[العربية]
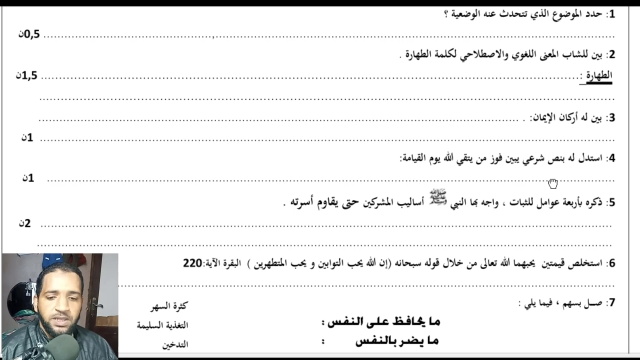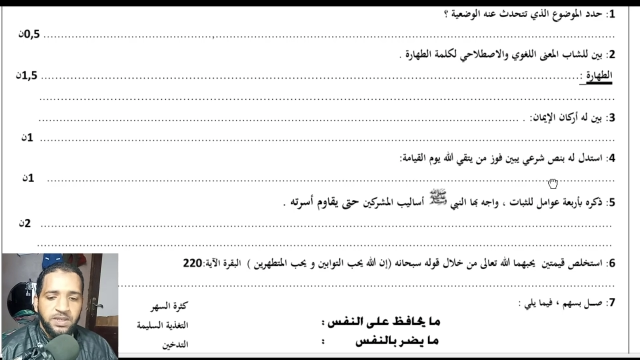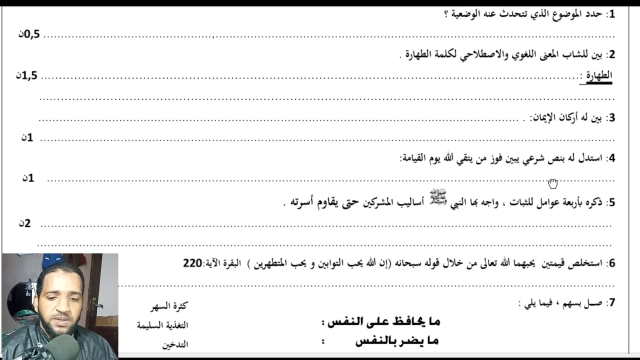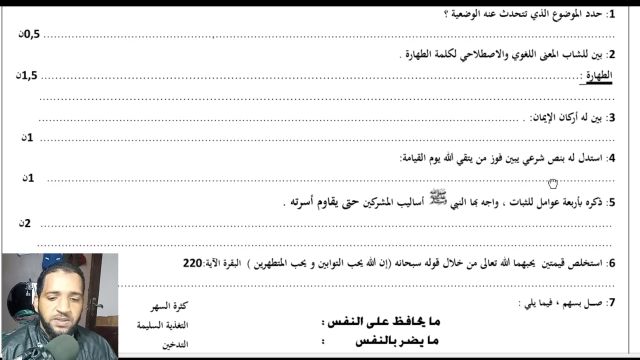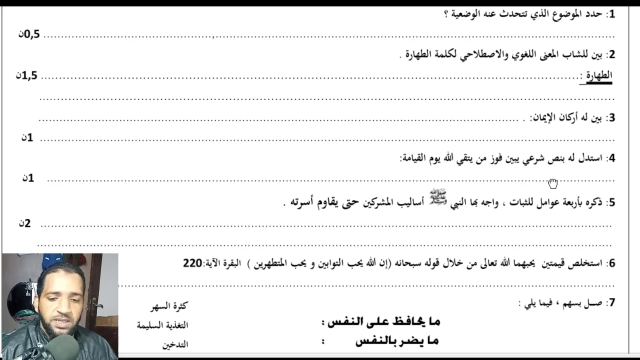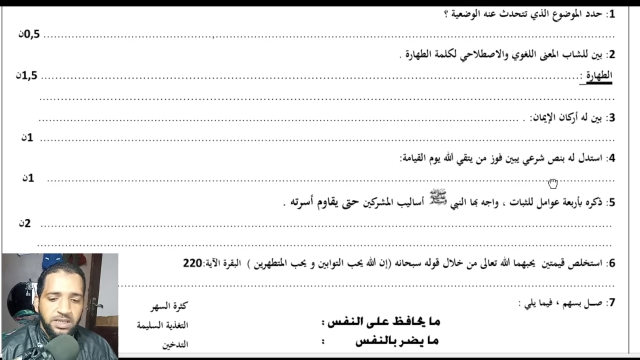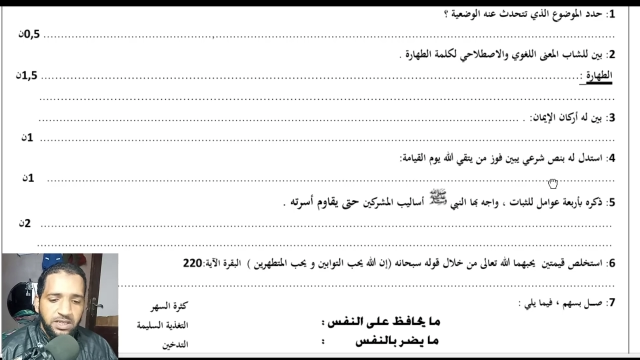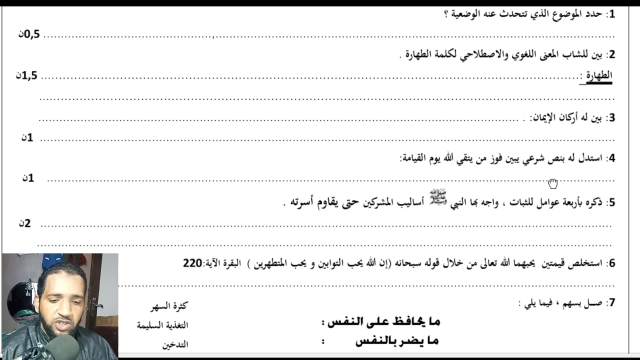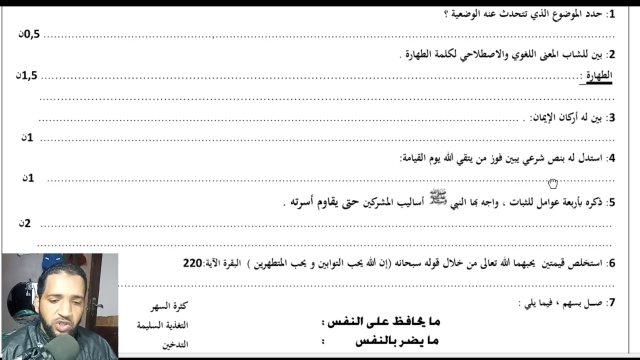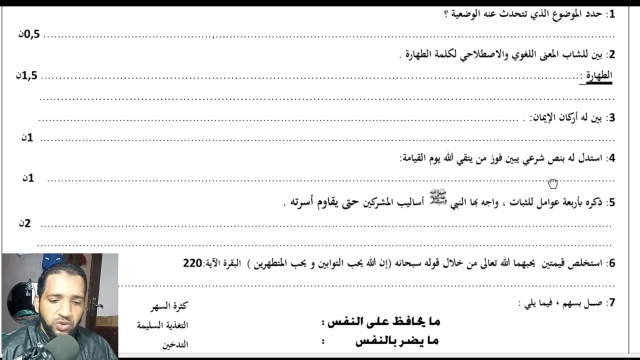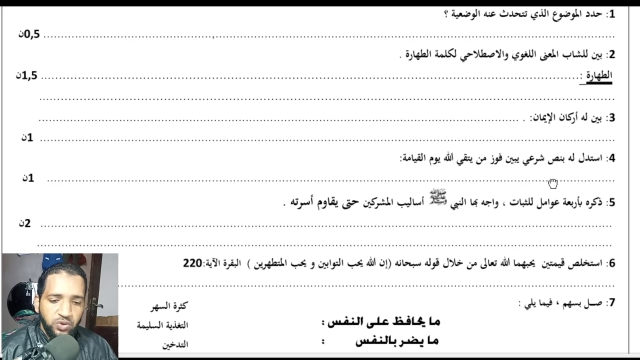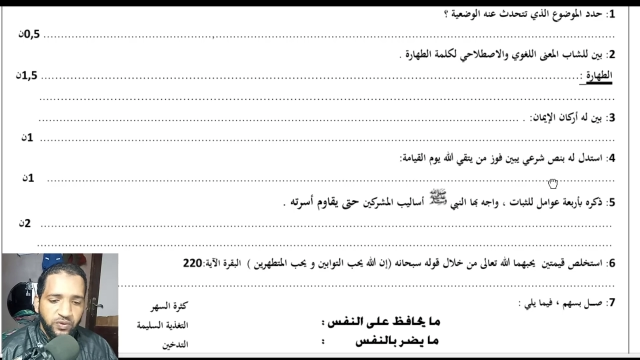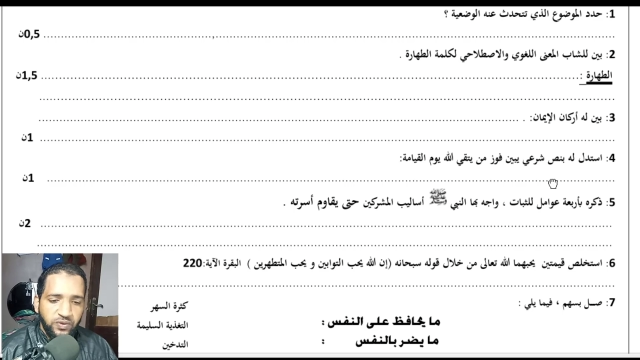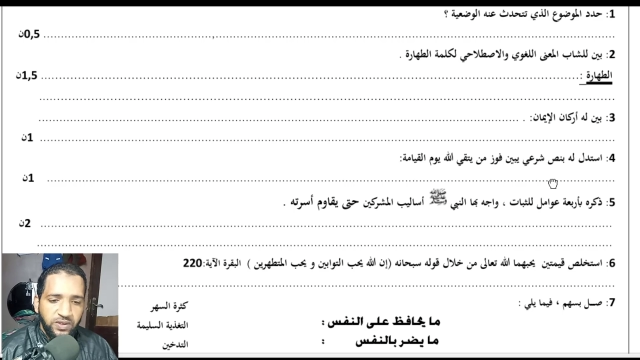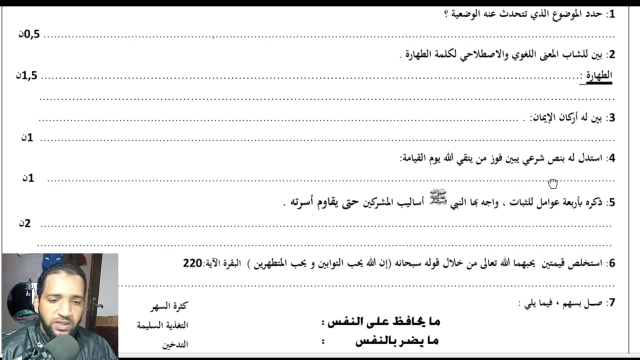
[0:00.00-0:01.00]
سنجد
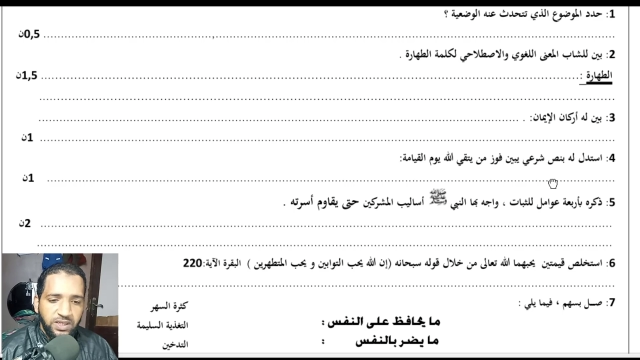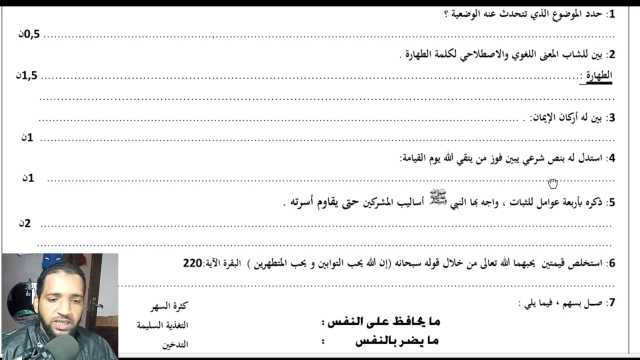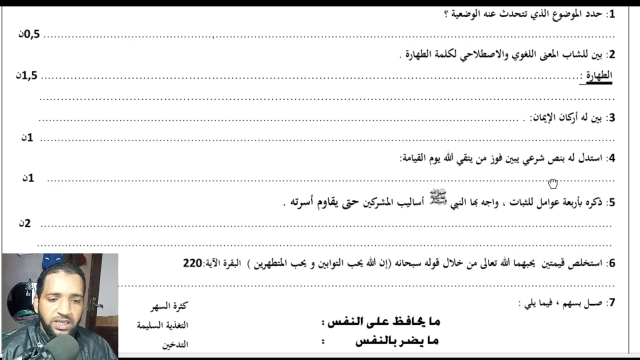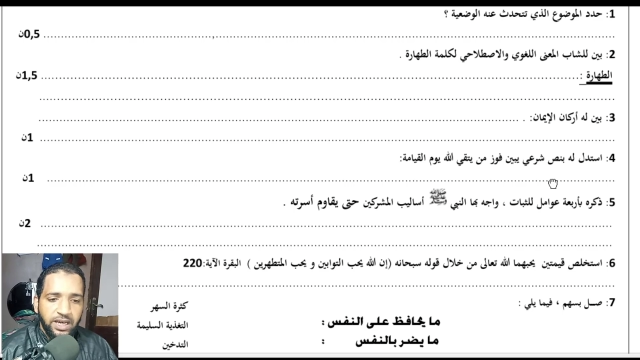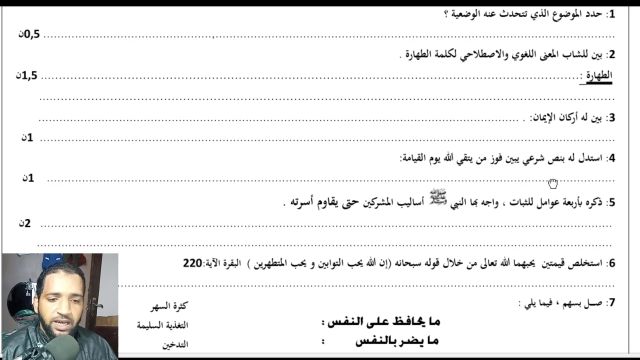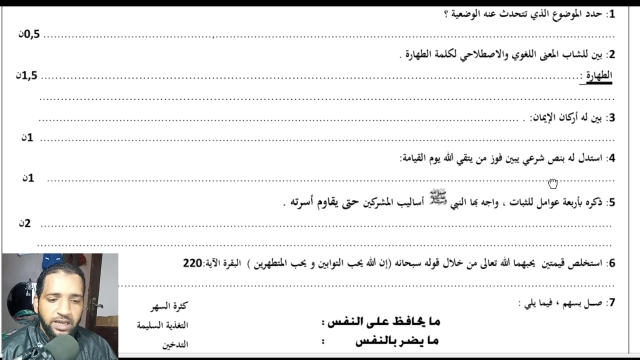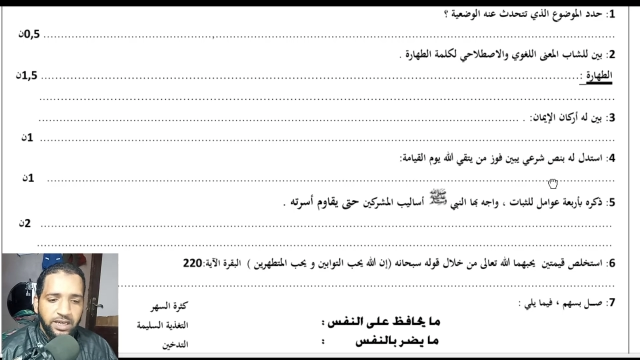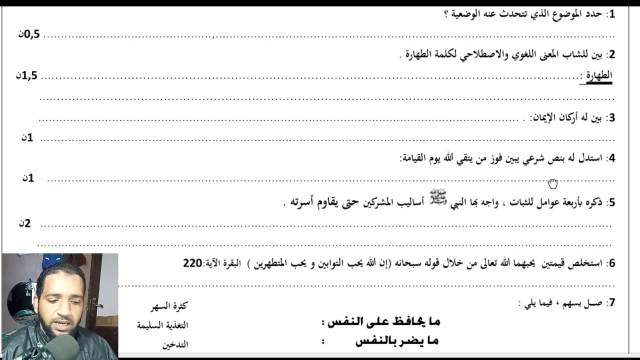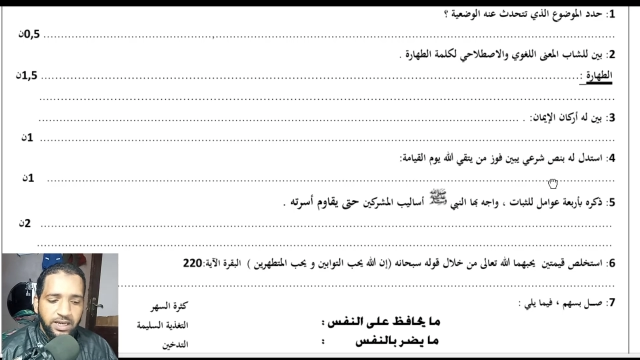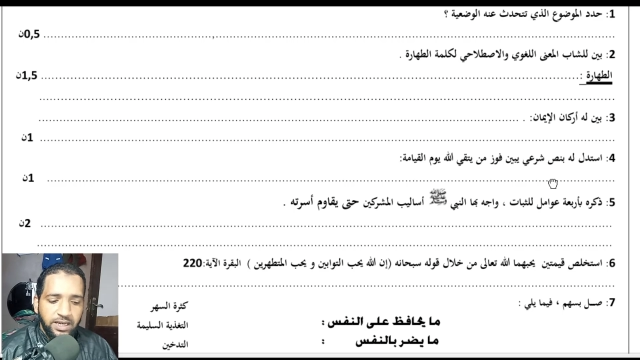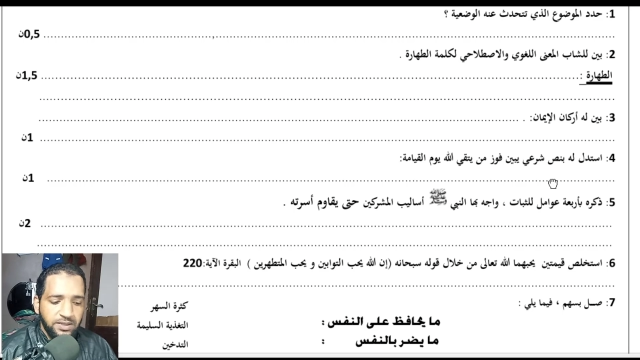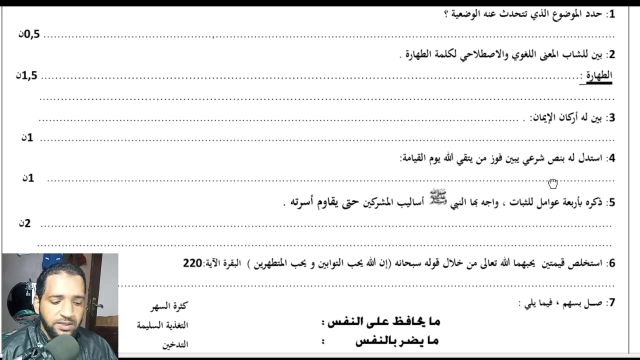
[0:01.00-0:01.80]
فيه آيات